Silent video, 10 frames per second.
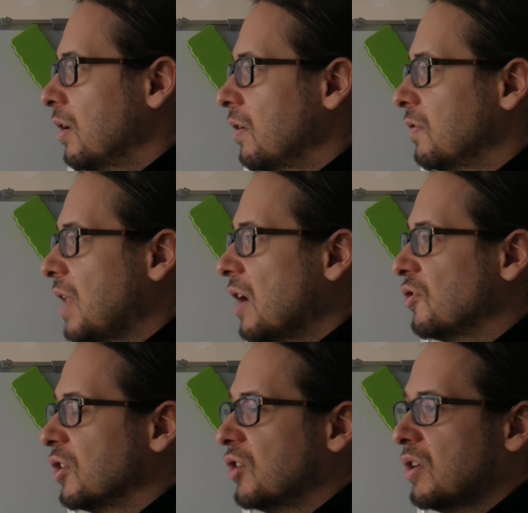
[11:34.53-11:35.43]
W
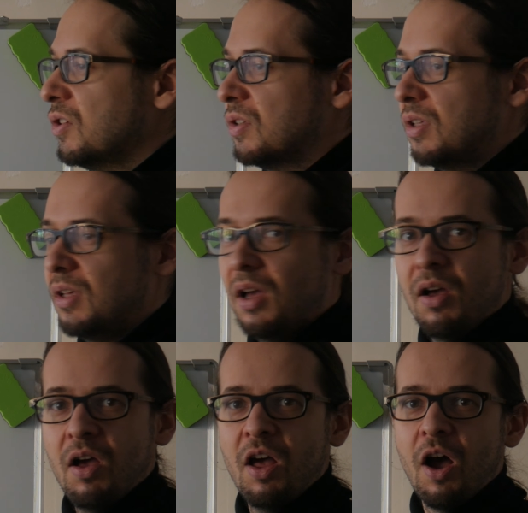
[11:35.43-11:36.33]
dalszej części
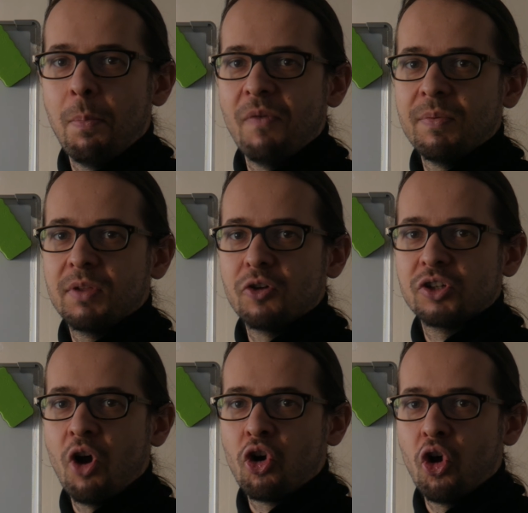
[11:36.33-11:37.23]
opowiem troszkę
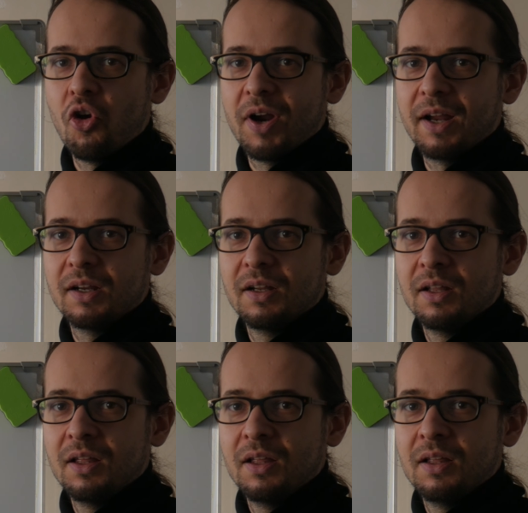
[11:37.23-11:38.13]
o kolorach.
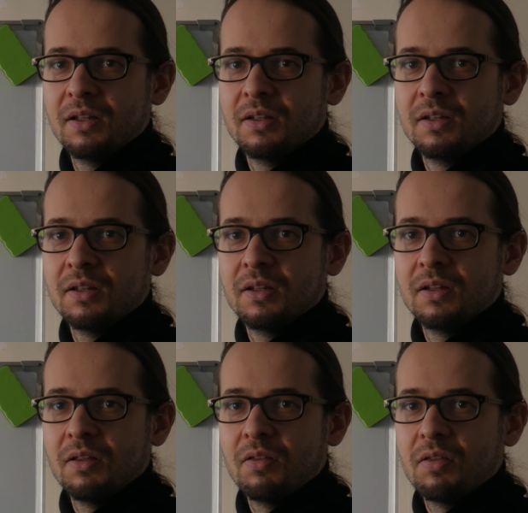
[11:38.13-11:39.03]

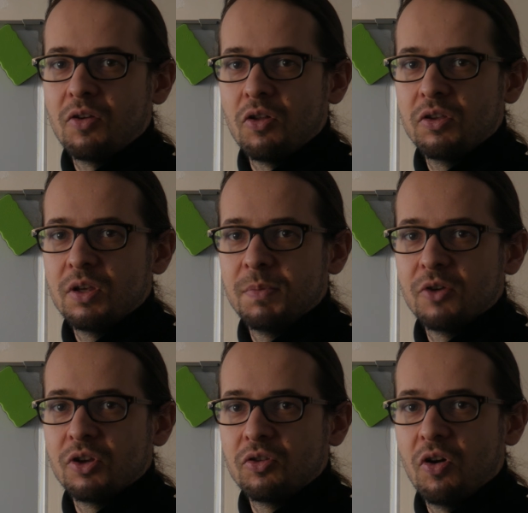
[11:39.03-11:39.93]
Skąd się
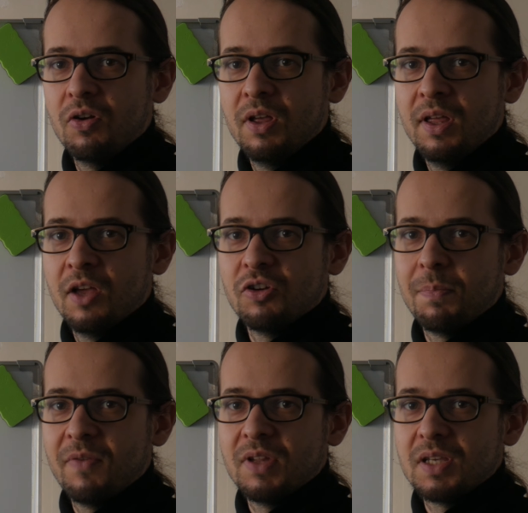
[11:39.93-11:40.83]
bierze to, że
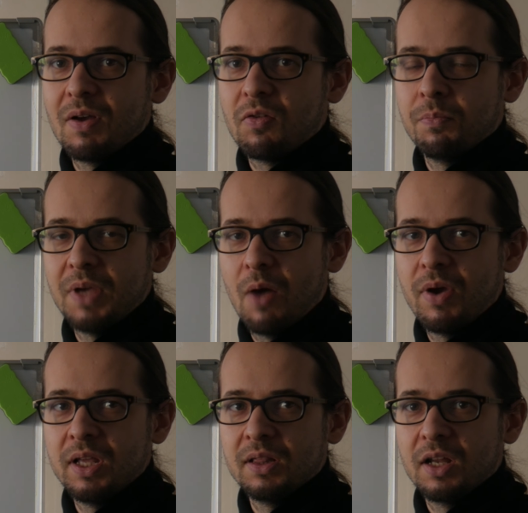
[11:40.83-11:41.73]
pewne ciała są białe,
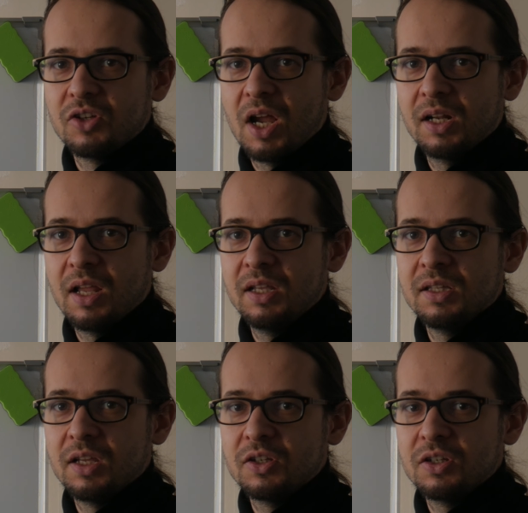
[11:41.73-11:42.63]
inne czarne,
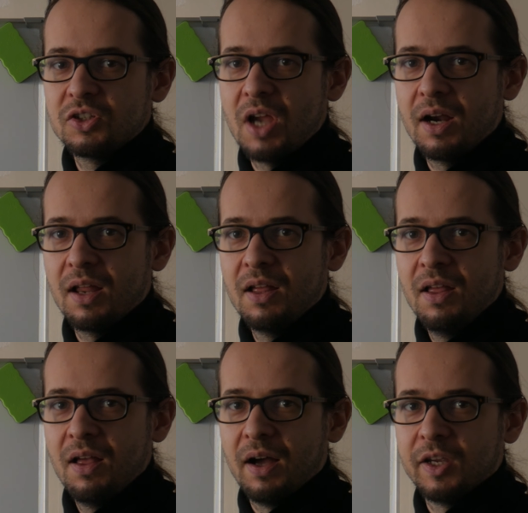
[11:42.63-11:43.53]
inne szare,
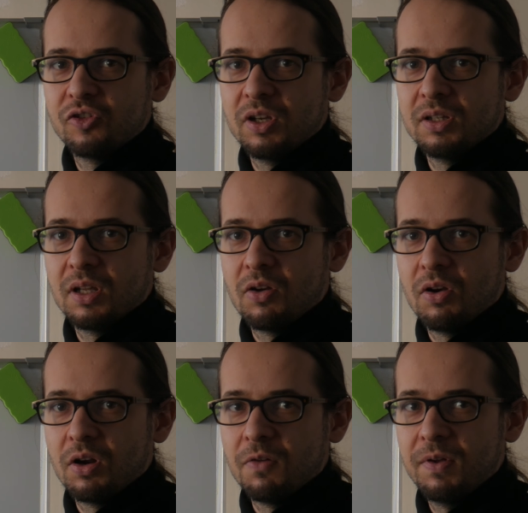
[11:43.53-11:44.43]
a jeszcze inne
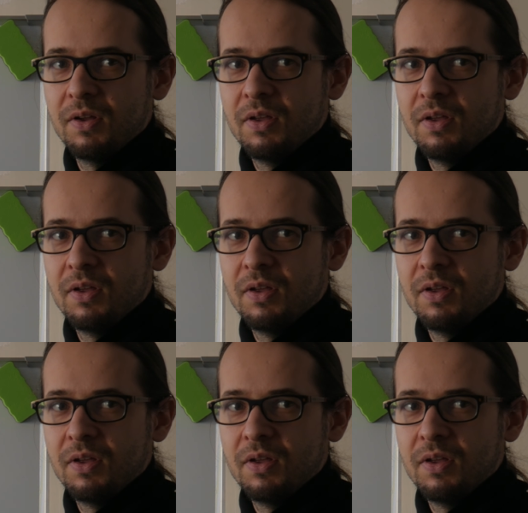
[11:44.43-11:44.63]
kolorowe?